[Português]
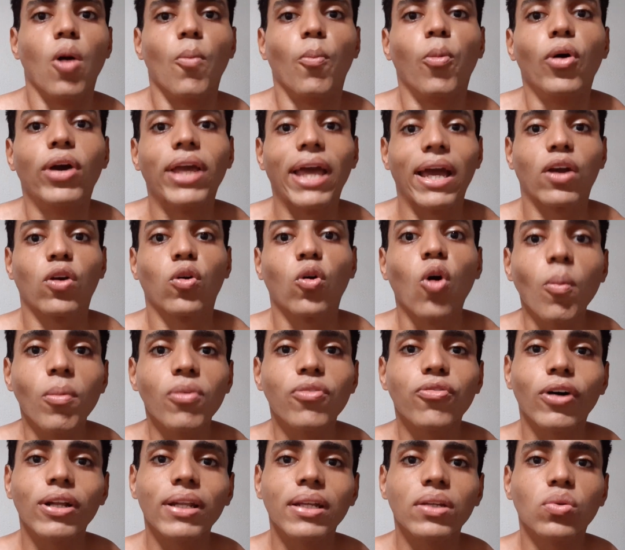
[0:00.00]
Porque como
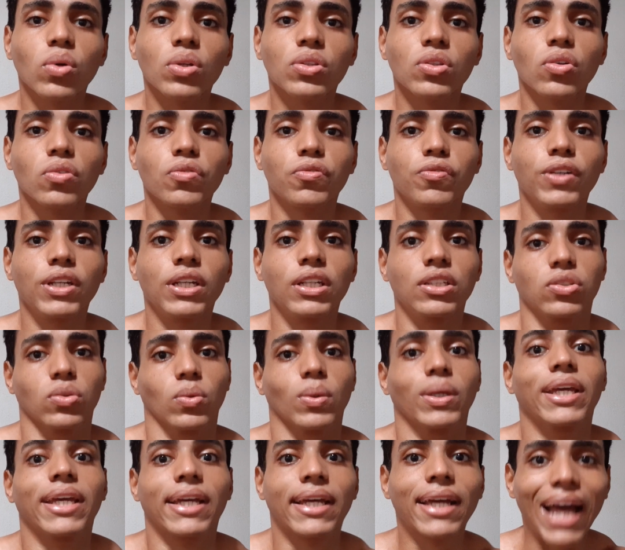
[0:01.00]
falei no outro vídeo,
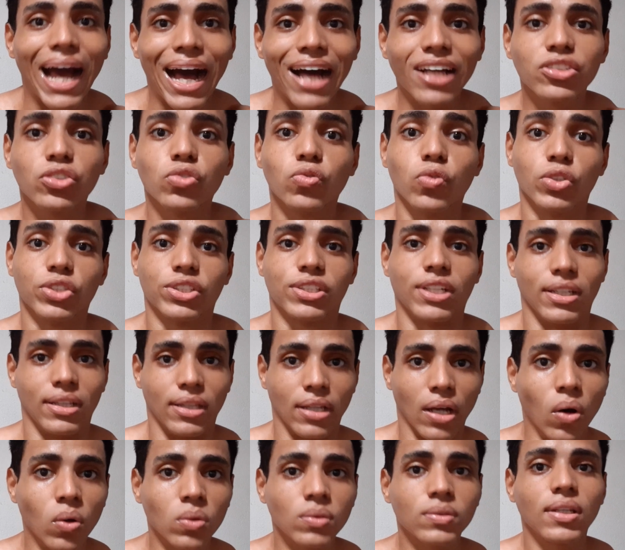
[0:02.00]
e caso você
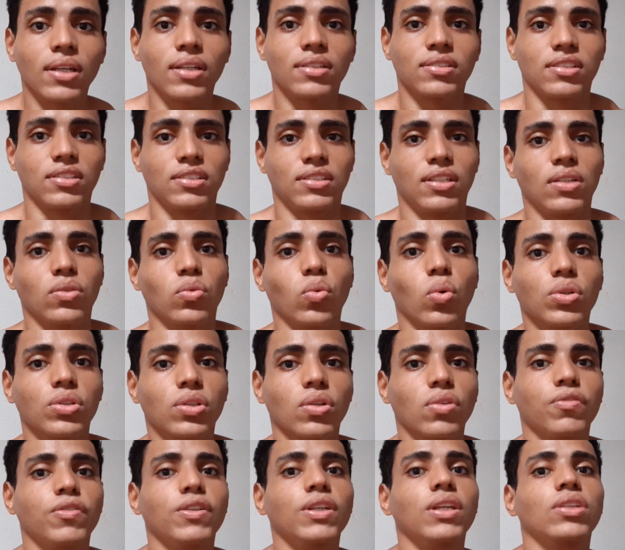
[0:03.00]
não tenha assistido o
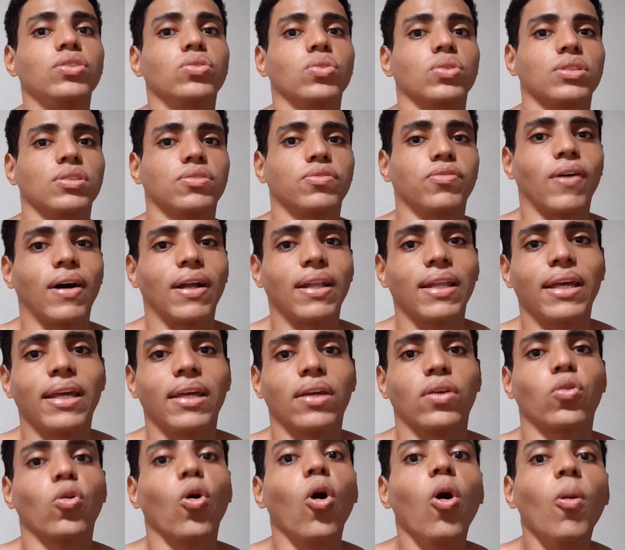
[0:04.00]
outro vídeo onde
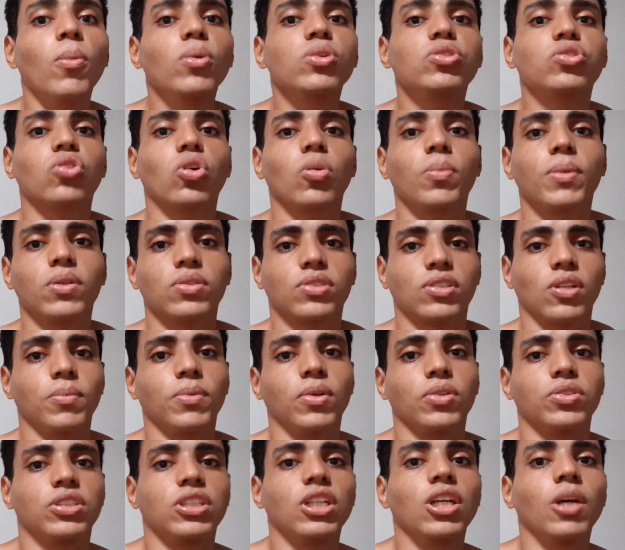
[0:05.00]
falei como descobrir o seu
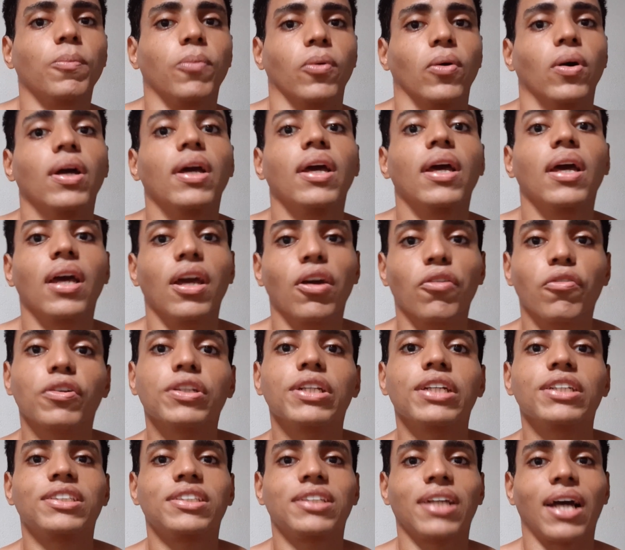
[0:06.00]
biotipo, eu vou
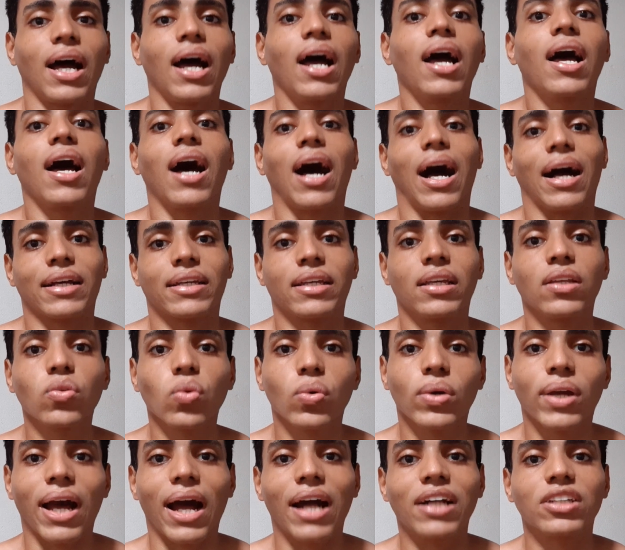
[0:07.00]
deixar aqui no
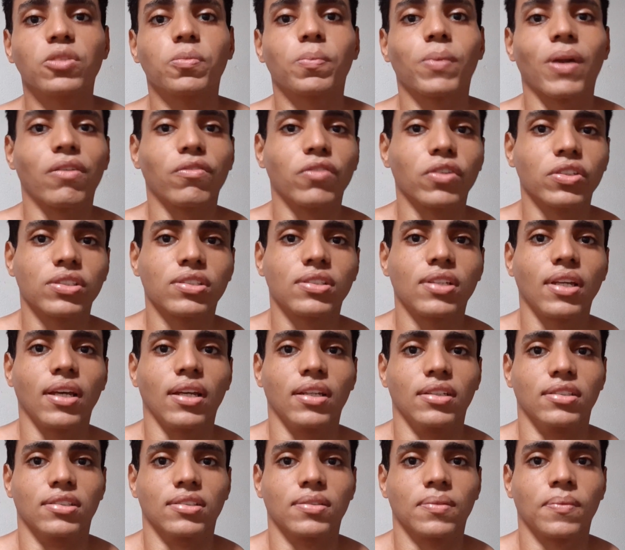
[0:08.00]
card para
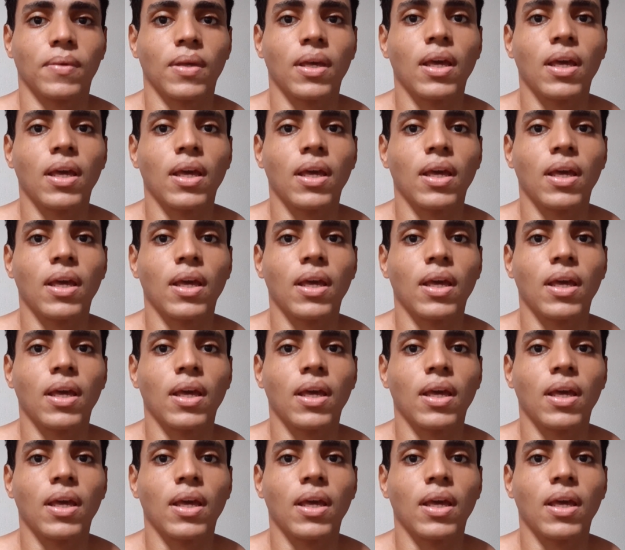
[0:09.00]
vocês.